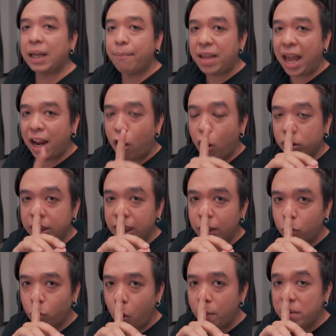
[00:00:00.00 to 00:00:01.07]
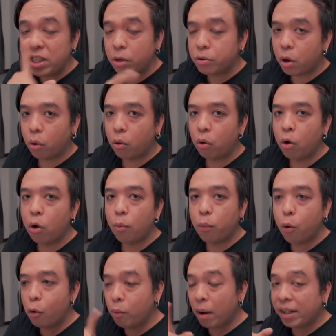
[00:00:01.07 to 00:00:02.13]
จำไดอะล็อกที่ตัวมิเชลโย
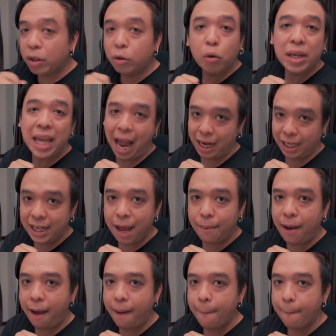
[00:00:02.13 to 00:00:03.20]
พูดไปในตัวอย่างนี้ได้ปะ